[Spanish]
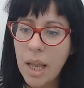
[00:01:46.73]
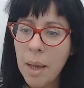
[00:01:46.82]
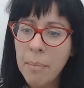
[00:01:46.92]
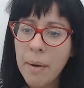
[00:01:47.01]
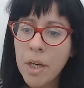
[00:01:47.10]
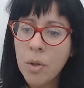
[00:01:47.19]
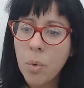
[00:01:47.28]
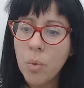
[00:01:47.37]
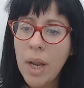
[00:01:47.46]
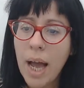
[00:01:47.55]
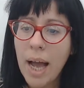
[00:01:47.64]
va a haber
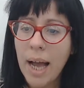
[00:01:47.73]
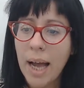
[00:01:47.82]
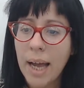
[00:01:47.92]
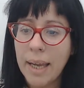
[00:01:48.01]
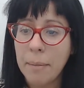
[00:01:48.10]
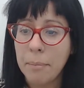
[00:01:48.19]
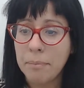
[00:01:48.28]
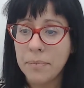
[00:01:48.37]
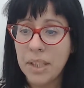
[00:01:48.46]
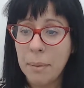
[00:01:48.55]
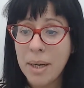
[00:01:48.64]
una, eh,
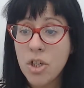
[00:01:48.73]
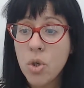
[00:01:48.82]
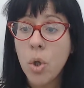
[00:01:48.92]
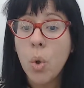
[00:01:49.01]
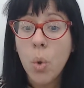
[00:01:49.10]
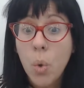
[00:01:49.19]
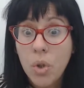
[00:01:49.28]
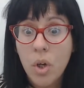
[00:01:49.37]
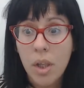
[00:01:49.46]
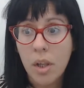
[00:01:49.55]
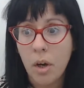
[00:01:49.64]
entre mayo y
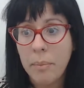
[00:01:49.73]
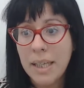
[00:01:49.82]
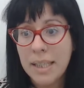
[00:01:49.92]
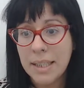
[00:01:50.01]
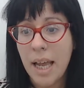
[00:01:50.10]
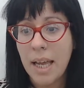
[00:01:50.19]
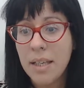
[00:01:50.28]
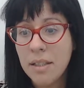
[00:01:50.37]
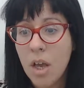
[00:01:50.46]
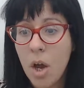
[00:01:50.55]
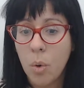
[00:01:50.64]
junio del
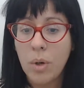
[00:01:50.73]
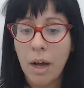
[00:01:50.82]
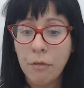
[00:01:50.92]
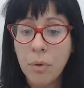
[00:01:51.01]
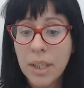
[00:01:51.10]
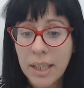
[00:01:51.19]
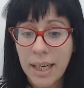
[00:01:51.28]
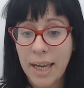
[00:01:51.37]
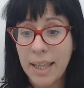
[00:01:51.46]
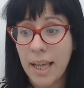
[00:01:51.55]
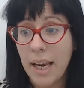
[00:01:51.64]
2006, una fuerte
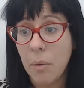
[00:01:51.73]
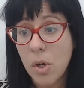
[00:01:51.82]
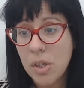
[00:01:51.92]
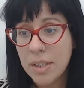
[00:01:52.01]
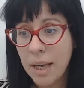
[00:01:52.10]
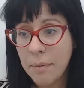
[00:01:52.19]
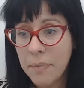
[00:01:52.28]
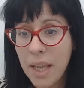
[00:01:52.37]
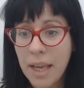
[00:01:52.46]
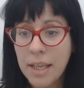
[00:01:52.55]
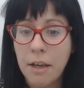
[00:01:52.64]
caída a la bolsa
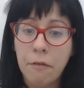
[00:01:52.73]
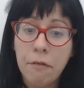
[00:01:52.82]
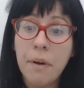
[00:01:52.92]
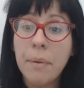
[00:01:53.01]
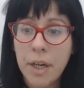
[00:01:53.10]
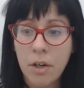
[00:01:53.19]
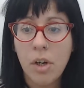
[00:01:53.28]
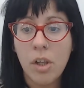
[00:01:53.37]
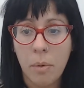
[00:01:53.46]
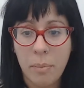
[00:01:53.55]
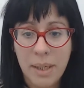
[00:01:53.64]
y en febrero
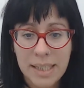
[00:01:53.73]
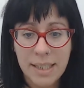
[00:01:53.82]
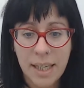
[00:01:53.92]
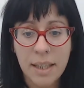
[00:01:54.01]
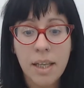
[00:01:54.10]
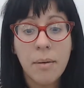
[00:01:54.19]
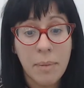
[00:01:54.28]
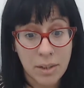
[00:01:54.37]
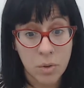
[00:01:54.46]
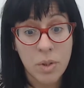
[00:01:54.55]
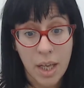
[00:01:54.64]
del 2007 va
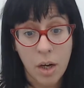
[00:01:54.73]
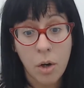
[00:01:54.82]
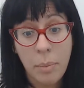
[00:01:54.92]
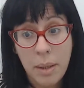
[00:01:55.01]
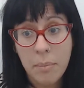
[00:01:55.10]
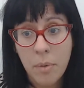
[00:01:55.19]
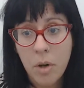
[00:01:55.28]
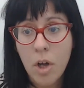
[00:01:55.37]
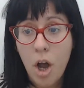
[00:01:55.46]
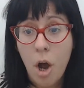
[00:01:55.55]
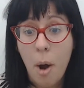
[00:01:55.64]
a suceder lo mismo.
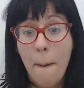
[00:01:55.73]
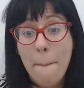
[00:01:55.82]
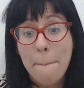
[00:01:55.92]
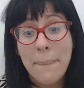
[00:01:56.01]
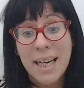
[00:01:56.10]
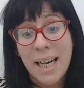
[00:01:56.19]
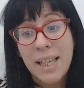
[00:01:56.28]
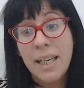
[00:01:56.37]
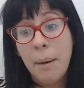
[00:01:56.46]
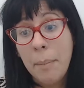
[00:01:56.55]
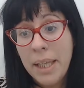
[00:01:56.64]

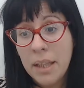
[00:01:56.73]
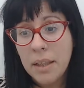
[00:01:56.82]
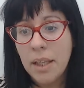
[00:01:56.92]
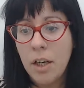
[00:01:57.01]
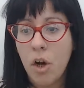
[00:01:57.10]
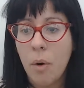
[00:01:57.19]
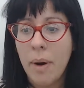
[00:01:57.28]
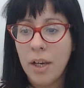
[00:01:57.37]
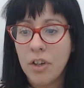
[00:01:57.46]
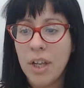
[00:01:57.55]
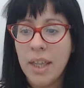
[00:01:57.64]
Paralelamente, los
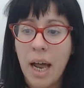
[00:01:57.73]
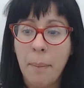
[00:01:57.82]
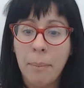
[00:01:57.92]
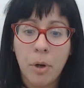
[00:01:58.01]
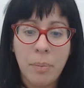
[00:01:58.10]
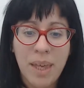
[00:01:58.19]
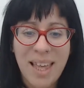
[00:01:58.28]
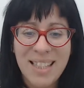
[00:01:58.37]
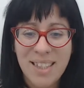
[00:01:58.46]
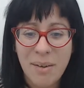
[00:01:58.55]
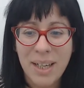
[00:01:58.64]
valores de las
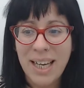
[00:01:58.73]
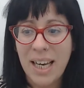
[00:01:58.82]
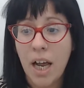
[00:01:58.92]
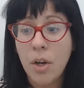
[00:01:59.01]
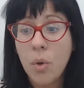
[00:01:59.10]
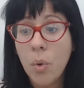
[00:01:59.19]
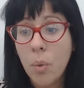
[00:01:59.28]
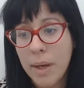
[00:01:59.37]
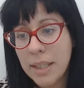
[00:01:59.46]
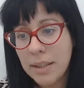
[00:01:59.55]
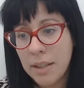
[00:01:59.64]
propiedades se van a las
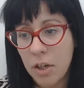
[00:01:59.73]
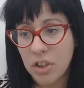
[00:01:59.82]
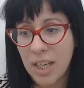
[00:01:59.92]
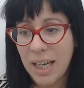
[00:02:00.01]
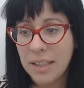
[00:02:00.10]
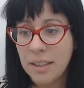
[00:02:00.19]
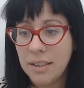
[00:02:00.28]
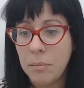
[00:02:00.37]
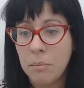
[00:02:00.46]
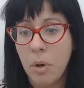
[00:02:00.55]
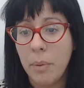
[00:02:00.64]
nubes, los agentes
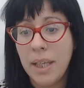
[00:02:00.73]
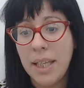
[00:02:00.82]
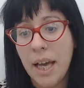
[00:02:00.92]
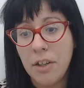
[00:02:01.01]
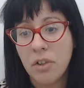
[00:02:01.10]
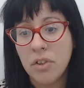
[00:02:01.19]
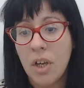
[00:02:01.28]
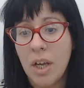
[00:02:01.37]
inmobiliarios